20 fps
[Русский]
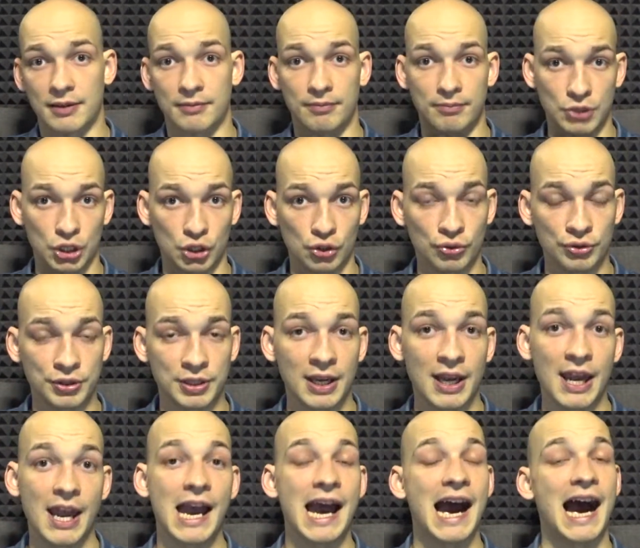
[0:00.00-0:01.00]
минут,
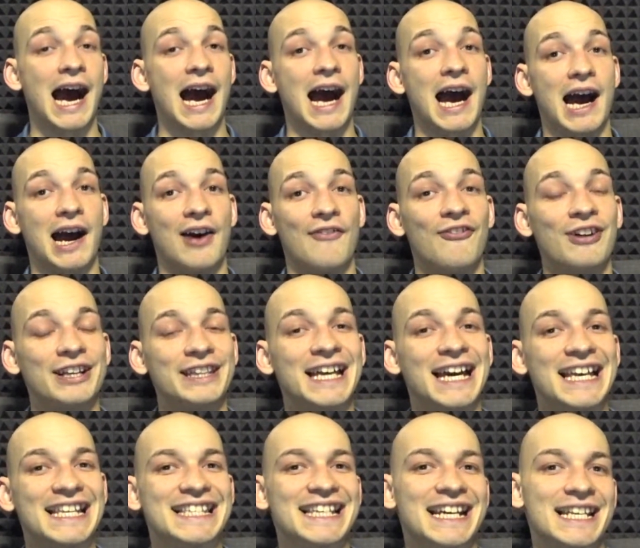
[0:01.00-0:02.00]
а
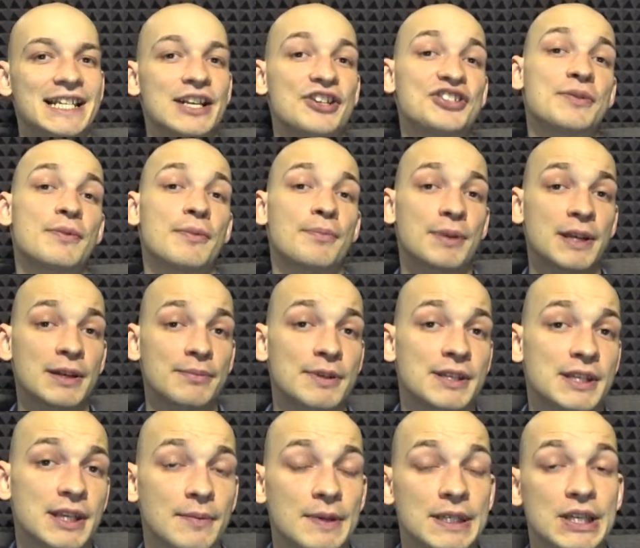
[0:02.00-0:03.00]
вода с различными
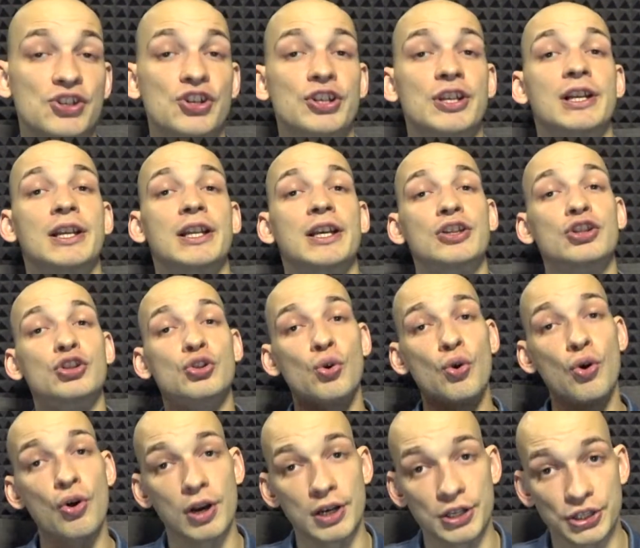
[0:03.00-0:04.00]
примесями значительно
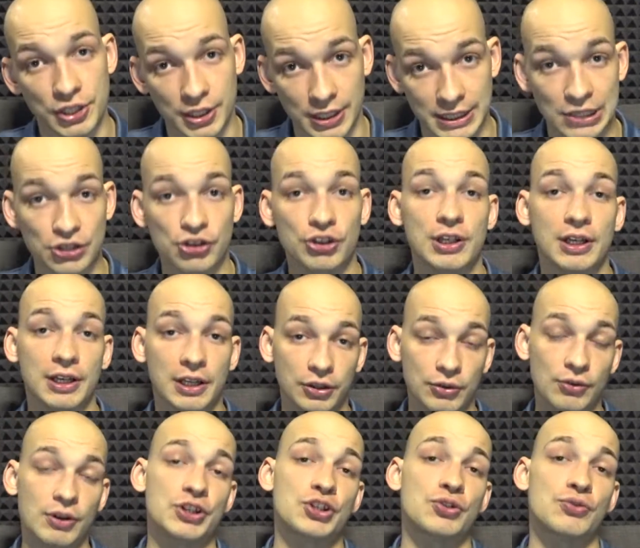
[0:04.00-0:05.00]
дольше, значительно
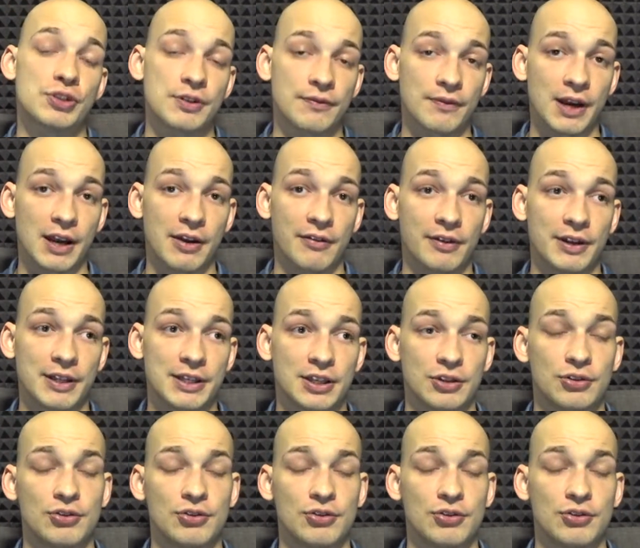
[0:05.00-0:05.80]
дольше усваивается.